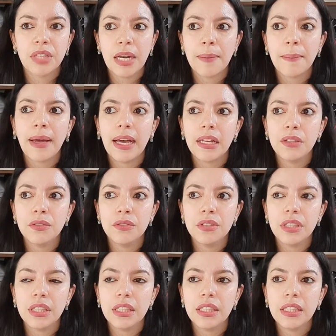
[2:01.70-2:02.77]
trabalho
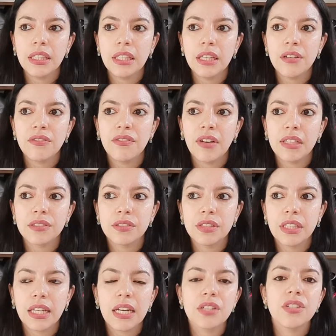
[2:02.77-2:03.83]
e eu faço
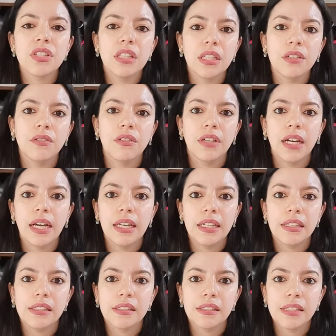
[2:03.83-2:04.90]
em gratidão a
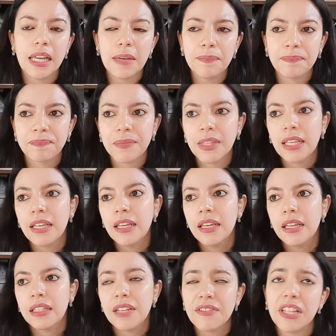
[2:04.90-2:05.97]
eles, né?
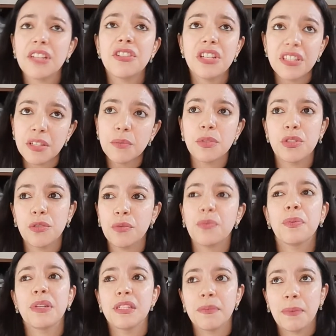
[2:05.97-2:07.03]
Na verdade, esse é o motivo
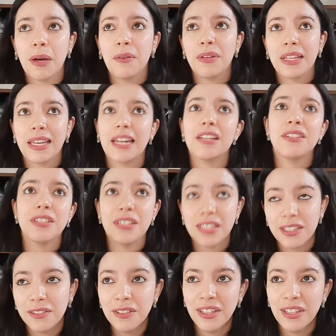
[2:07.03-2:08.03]
principal, ingratidão.